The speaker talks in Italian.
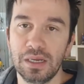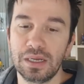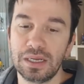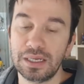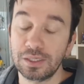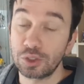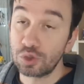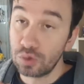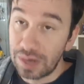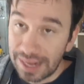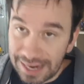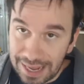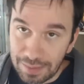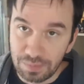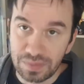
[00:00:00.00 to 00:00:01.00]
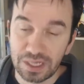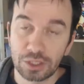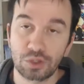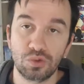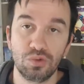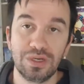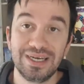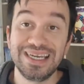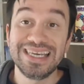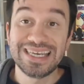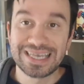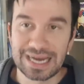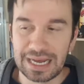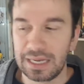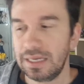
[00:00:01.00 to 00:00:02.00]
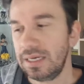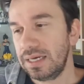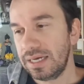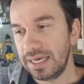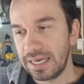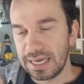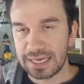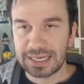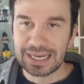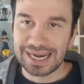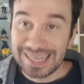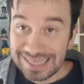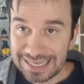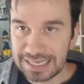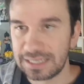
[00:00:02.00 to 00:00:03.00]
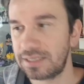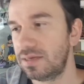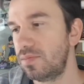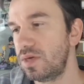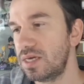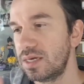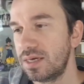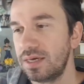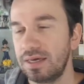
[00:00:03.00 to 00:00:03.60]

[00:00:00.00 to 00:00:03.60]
eh, sulla rabbia, sull'ira e credetemi,